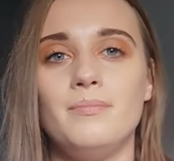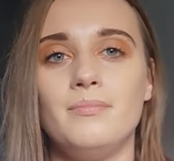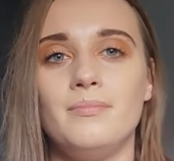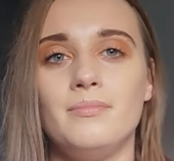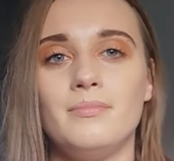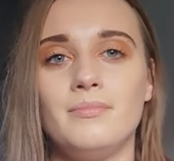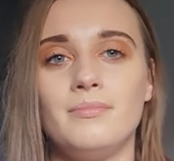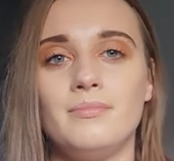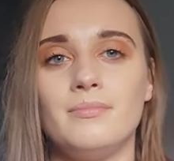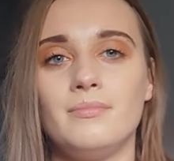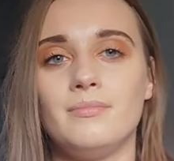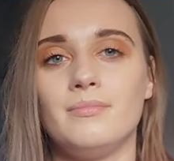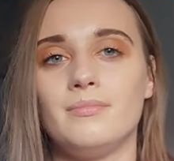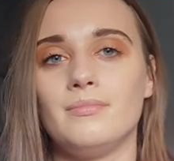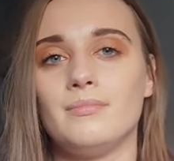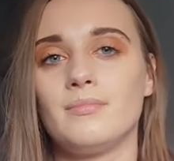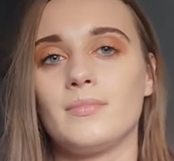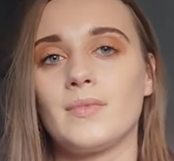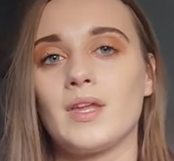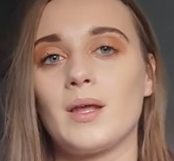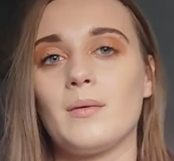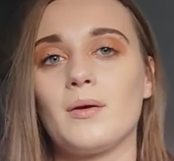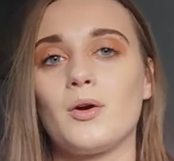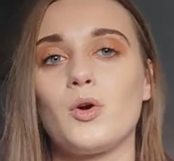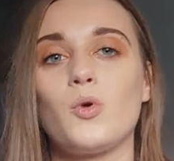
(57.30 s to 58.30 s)
Mm,
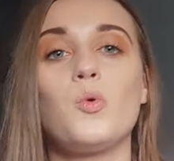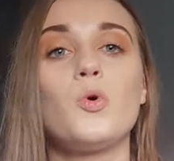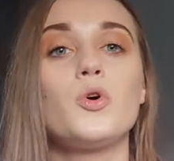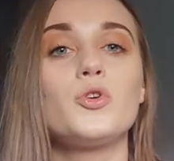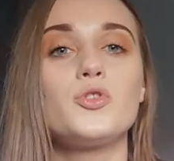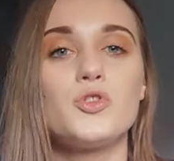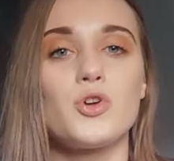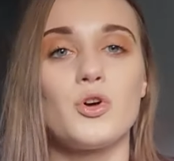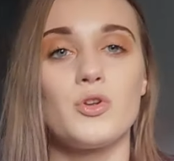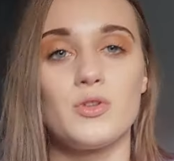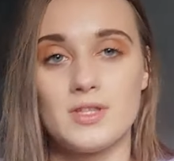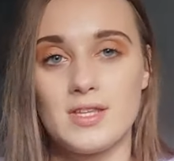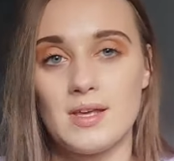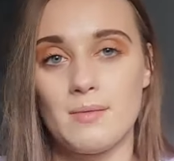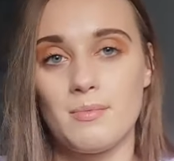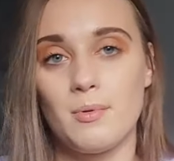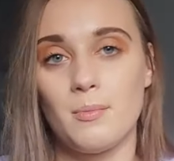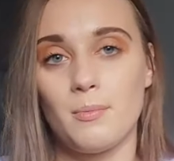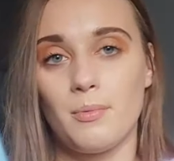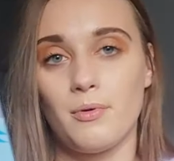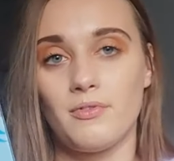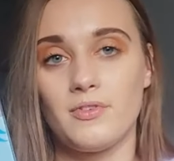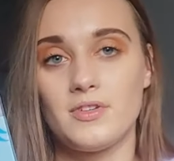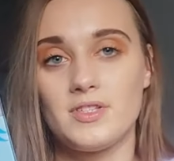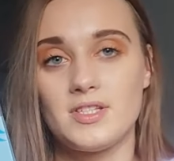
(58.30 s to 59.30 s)
chłodzące bym
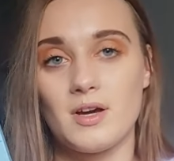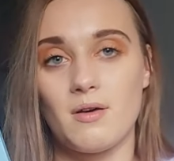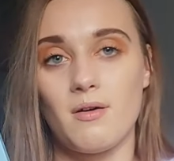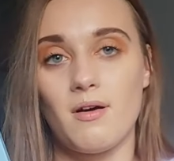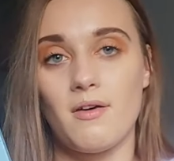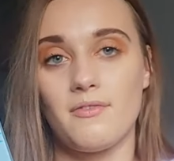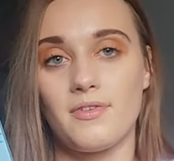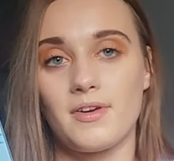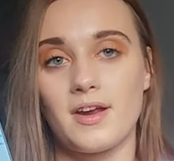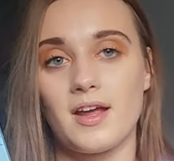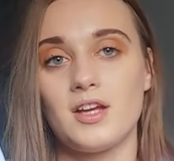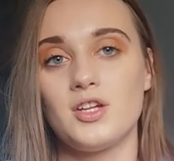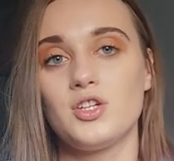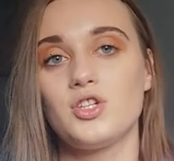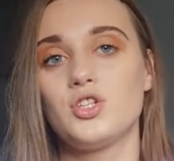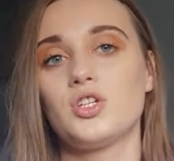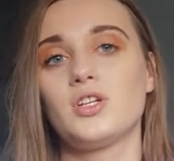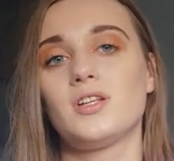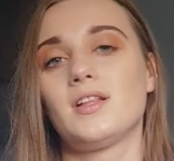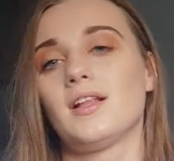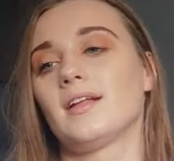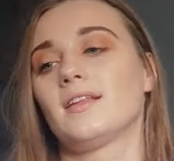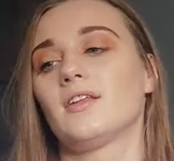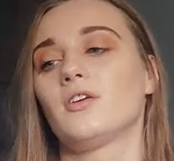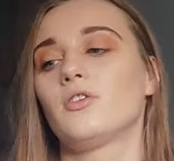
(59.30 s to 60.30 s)
powiedziała wręcz,
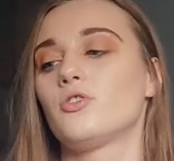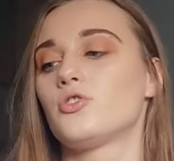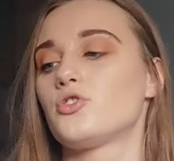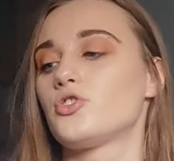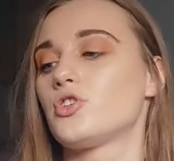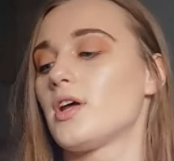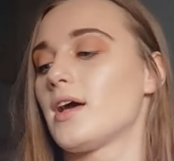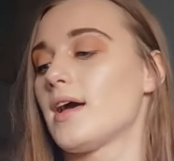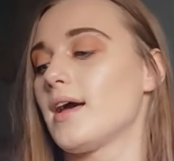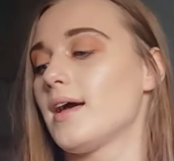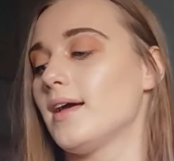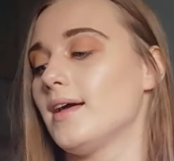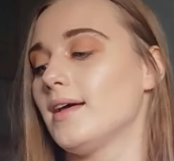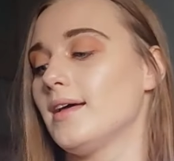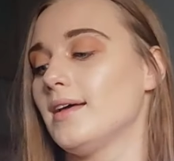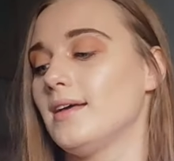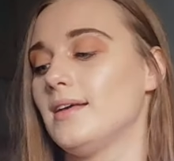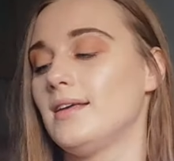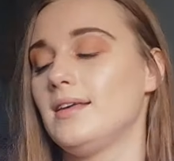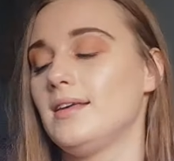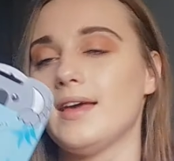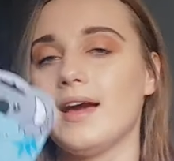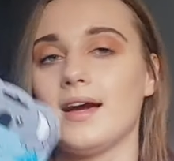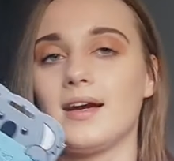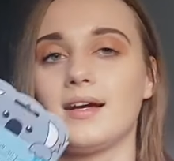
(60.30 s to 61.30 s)
dlatego że
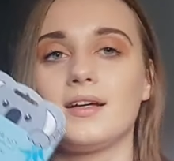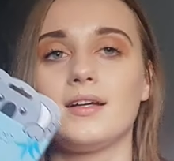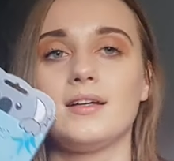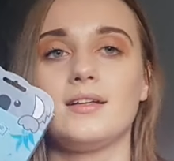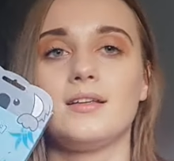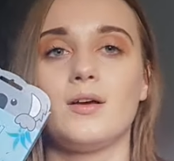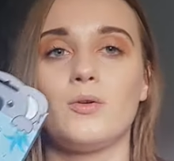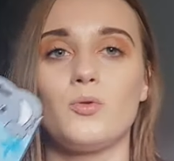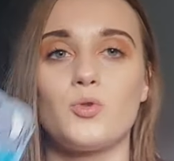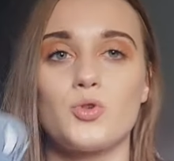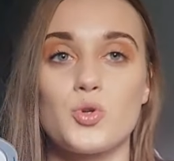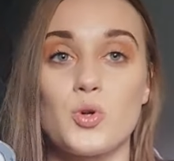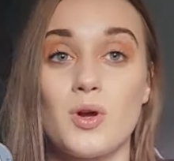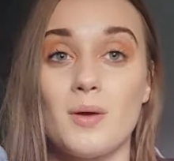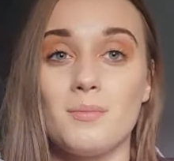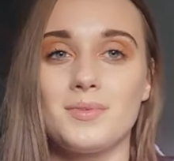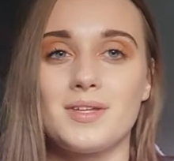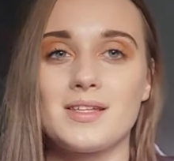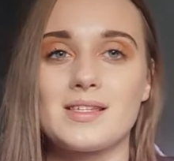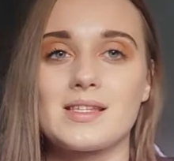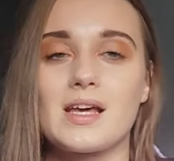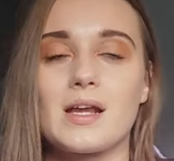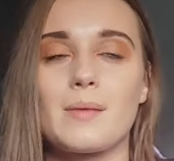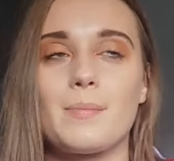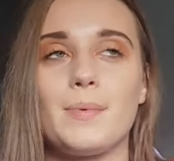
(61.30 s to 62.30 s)
jak nałożyłam te
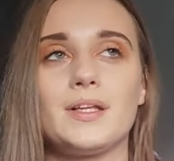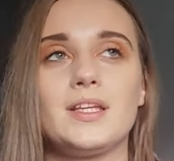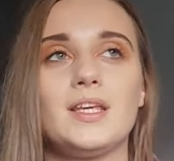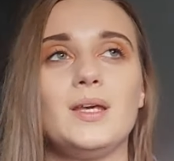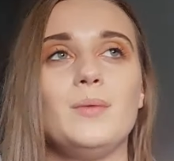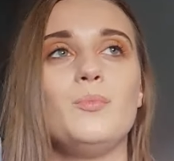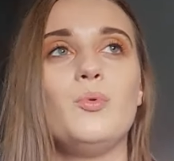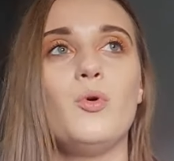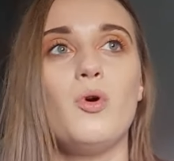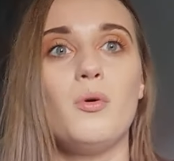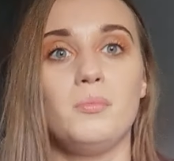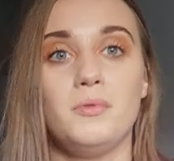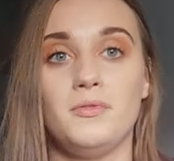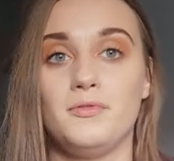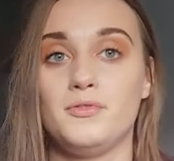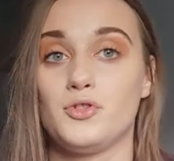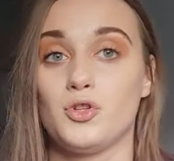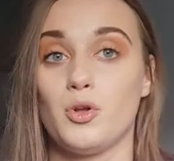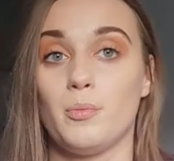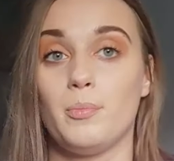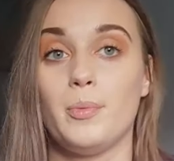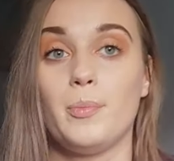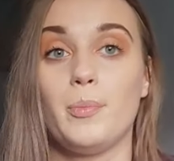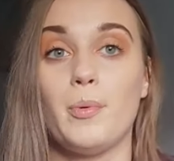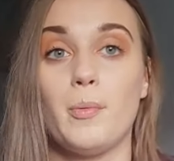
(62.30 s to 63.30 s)
skarpetki, było mi w
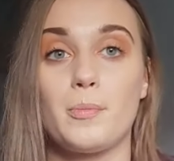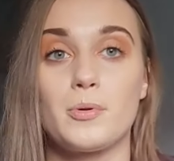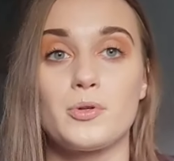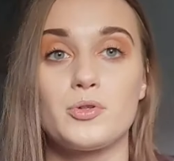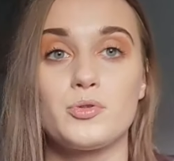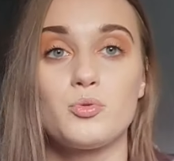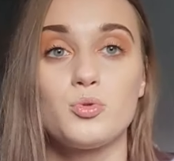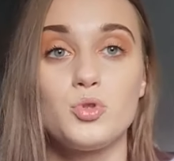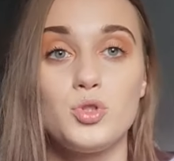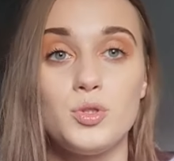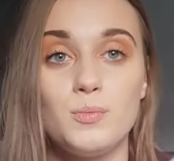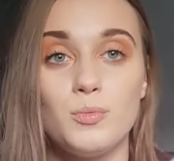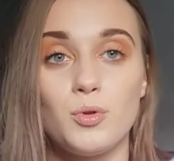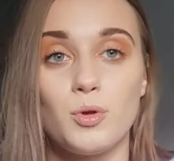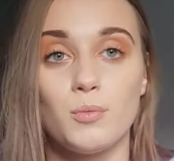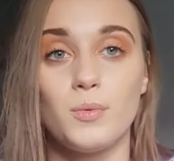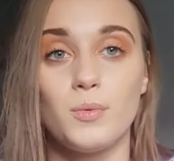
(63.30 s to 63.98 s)
stopy po prostu zimno.